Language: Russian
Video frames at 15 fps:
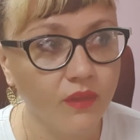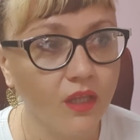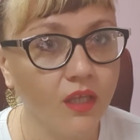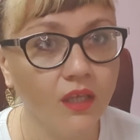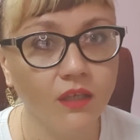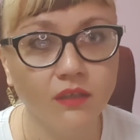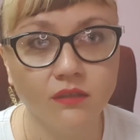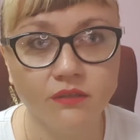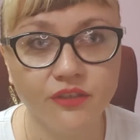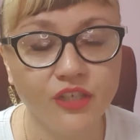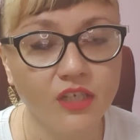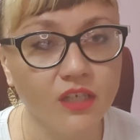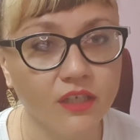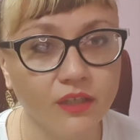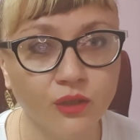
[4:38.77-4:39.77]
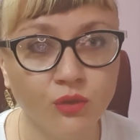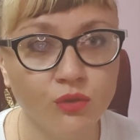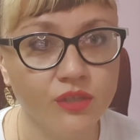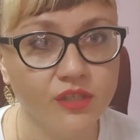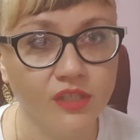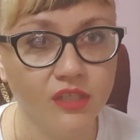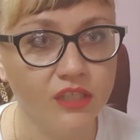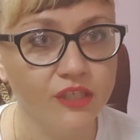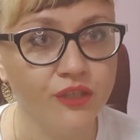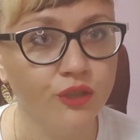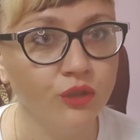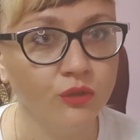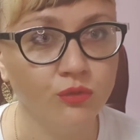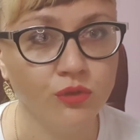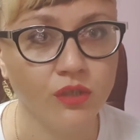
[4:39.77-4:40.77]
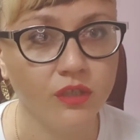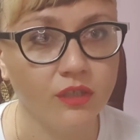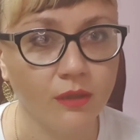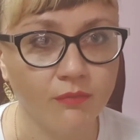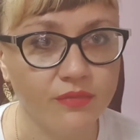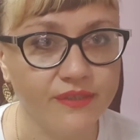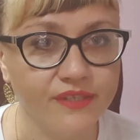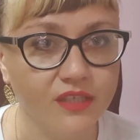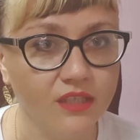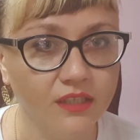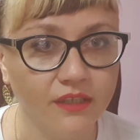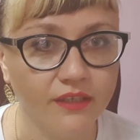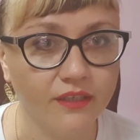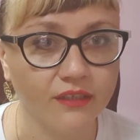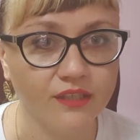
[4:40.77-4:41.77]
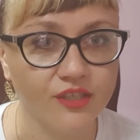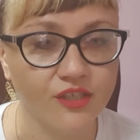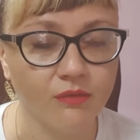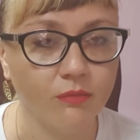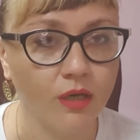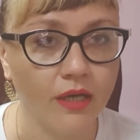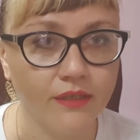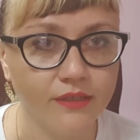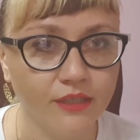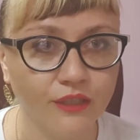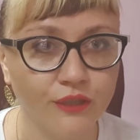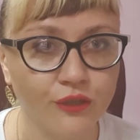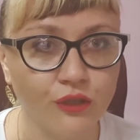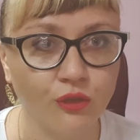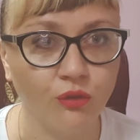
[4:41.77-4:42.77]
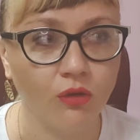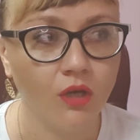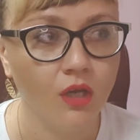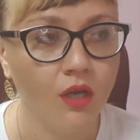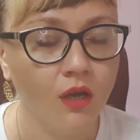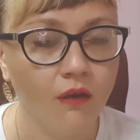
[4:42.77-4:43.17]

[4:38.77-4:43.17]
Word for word: И никаких усилий, не нужно там сильно их нажимать или что.